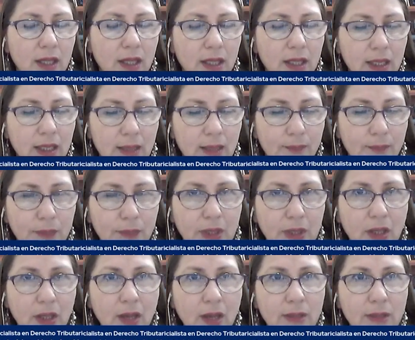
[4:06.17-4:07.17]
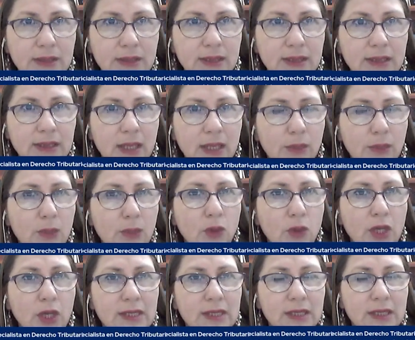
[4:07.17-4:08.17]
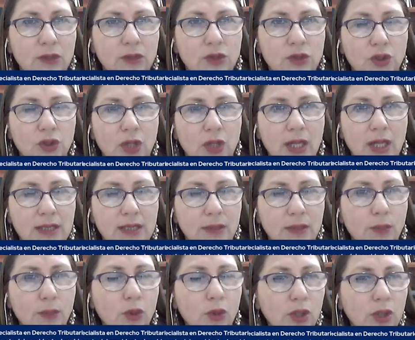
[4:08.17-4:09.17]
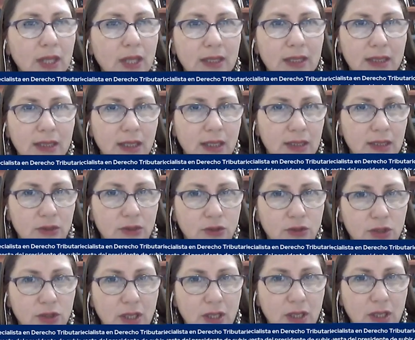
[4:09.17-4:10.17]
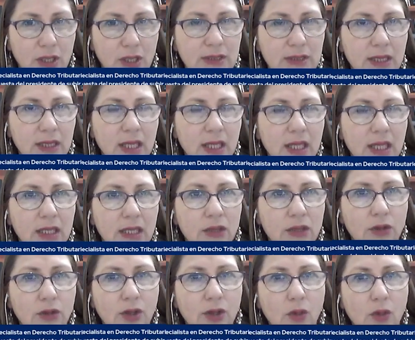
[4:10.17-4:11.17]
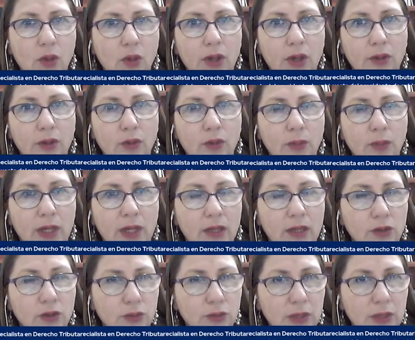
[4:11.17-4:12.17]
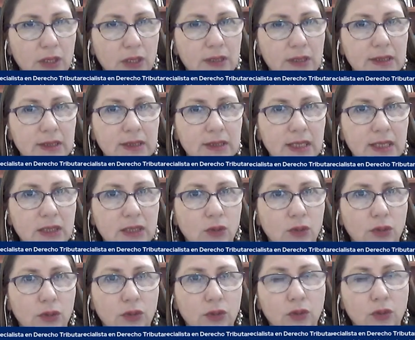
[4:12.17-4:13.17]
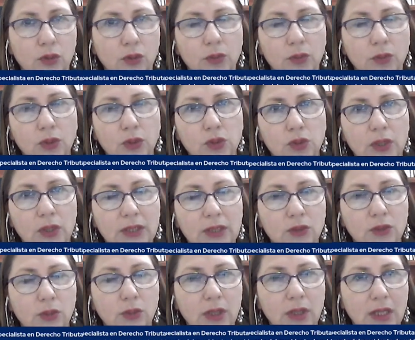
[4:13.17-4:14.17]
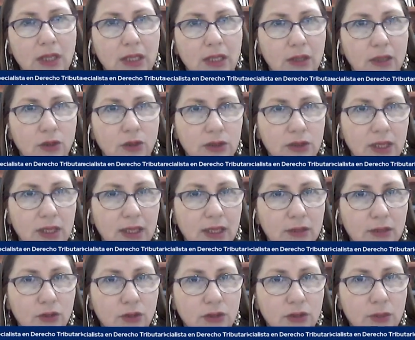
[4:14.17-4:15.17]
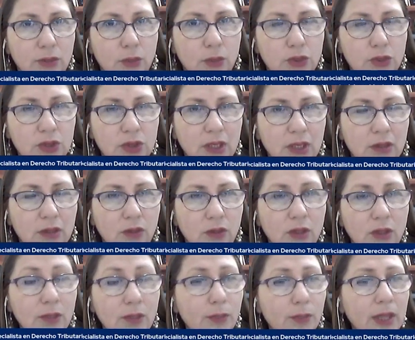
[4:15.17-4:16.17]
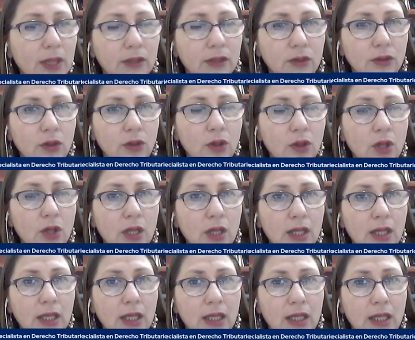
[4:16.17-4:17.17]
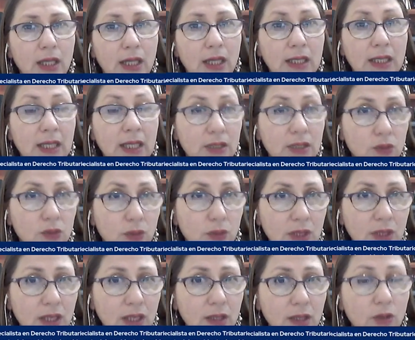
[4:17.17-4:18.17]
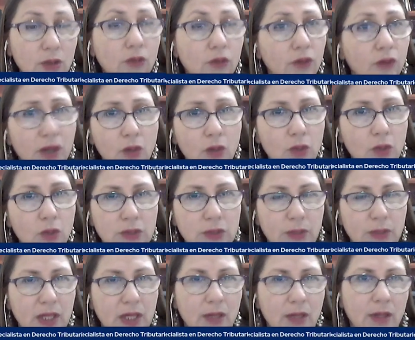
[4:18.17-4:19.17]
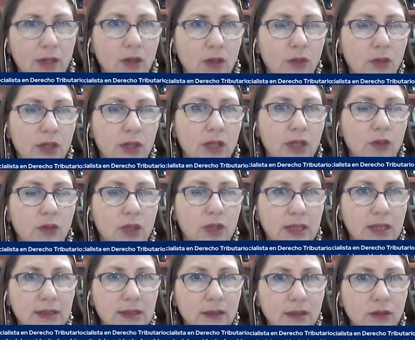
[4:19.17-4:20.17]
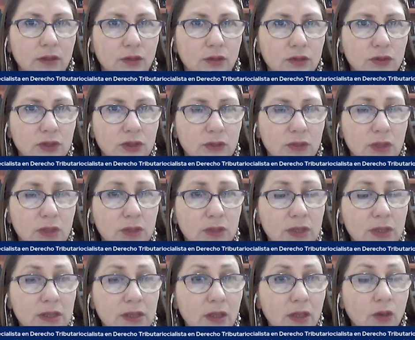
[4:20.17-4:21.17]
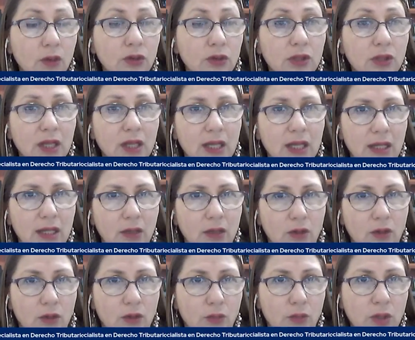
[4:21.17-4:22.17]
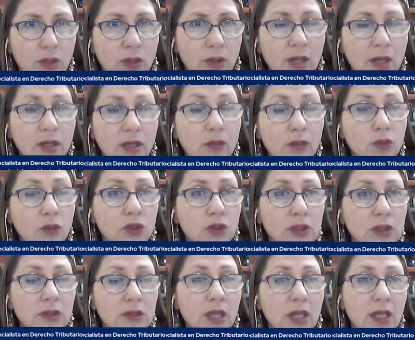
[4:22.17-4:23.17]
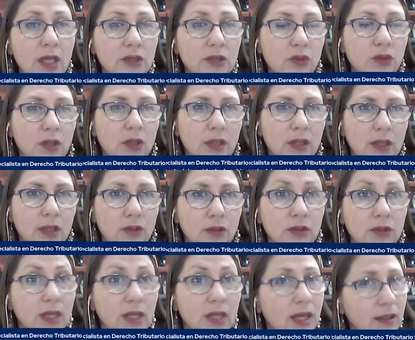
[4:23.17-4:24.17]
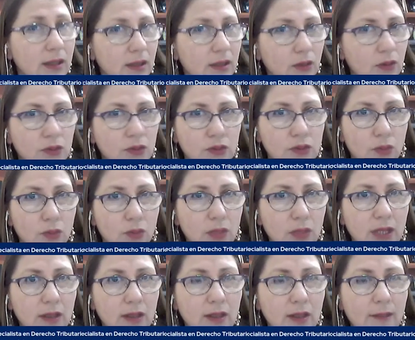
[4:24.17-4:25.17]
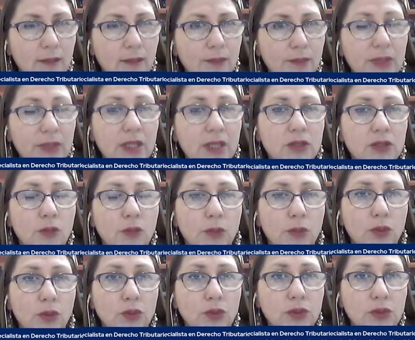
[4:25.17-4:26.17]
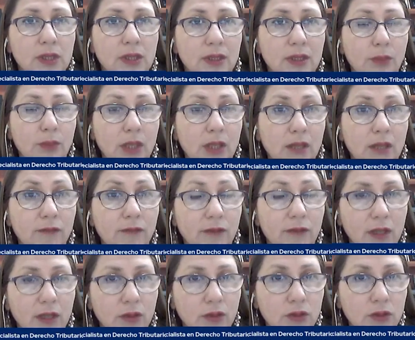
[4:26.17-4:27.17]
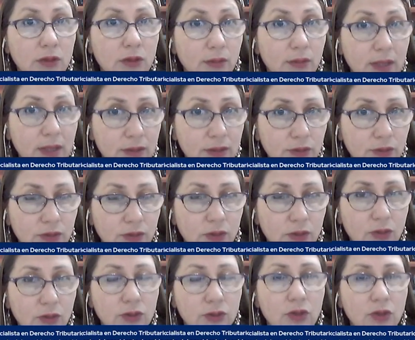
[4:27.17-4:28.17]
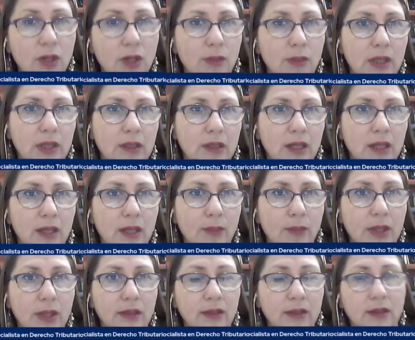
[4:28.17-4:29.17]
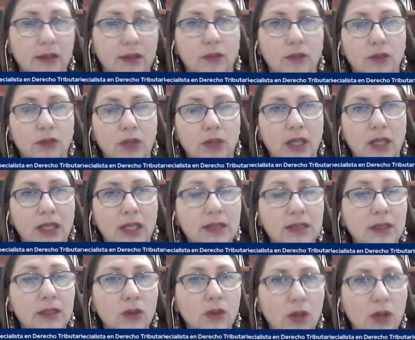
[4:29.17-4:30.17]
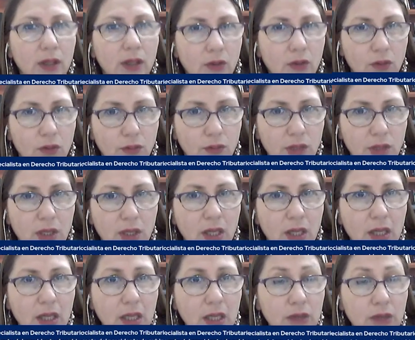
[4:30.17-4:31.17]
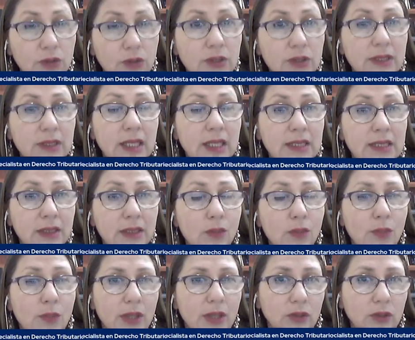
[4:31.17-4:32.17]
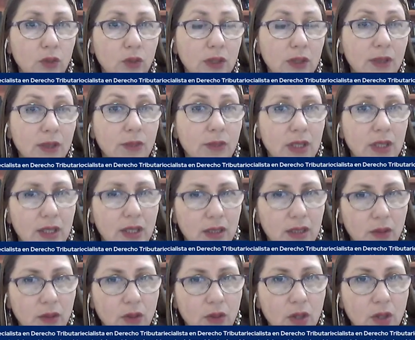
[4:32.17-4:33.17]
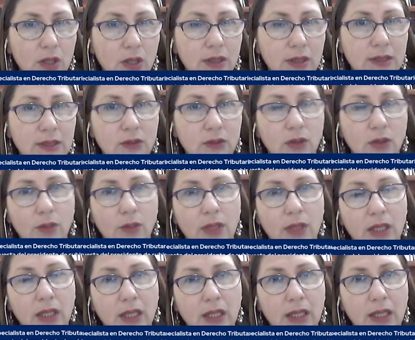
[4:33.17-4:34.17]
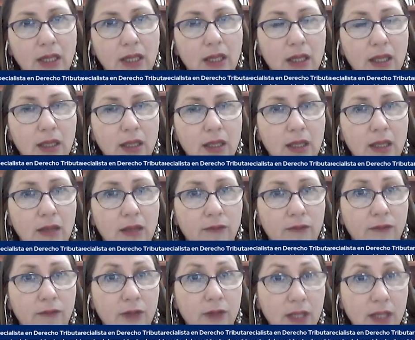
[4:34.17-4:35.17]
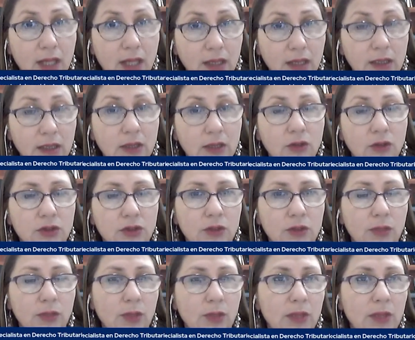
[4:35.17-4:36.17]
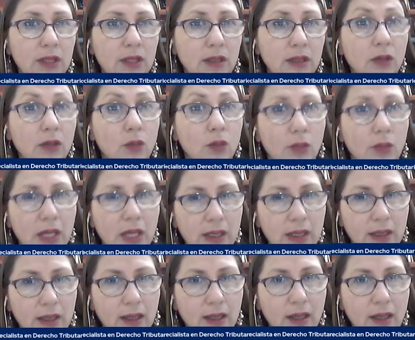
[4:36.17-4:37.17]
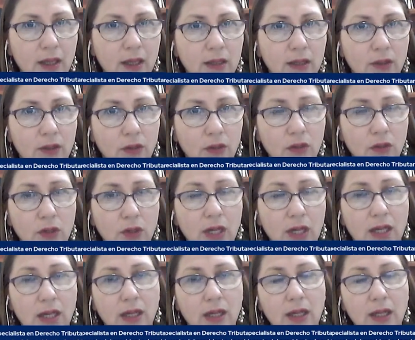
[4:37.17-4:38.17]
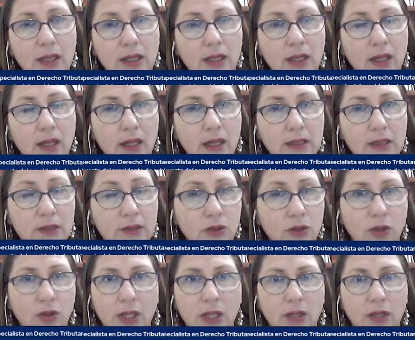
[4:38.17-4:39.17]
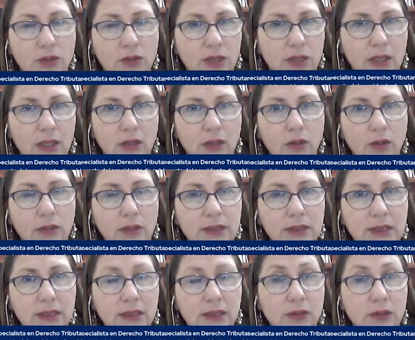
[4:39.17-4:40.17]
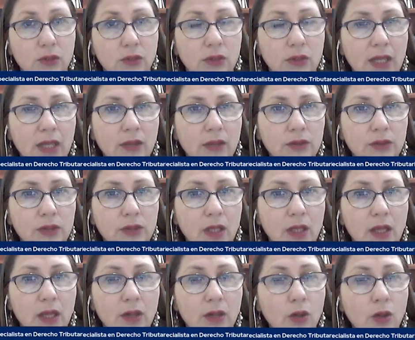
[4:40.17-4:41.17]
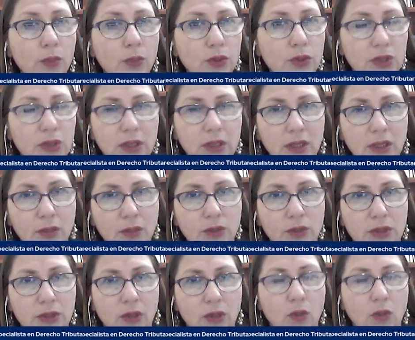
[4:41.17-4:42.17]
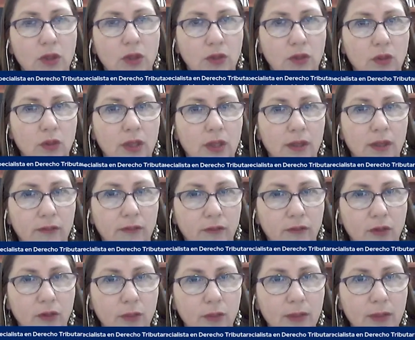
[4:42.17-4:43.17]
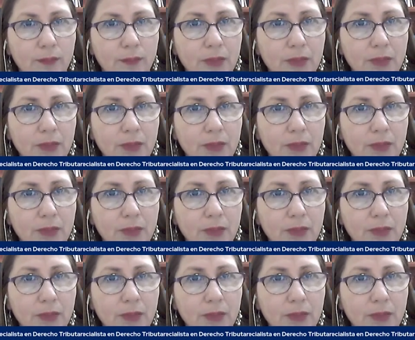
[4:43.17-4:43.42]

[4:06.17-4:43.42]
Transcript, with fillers: Eh, a veces la memoria institucional es importante en estos temas y yo recuerdo para el 2016, cuando tuvimos una subida del 12 al 14%, el impacto eh, y la subida no fue como esperaba el gobierno en ese entonces, más bien se contrae la economía y muchos ciudadanos dejan de consumir y eso produce también efectos reversos, no solamente a la parte tributaria, sino a la economía. Entonces, ese impacto hay que mirarlo desde una manera eh, fría y no simplemente numérica, ¿no? La, la historia nos ha dado a veces resultados no positivos en cuanto a una reforma.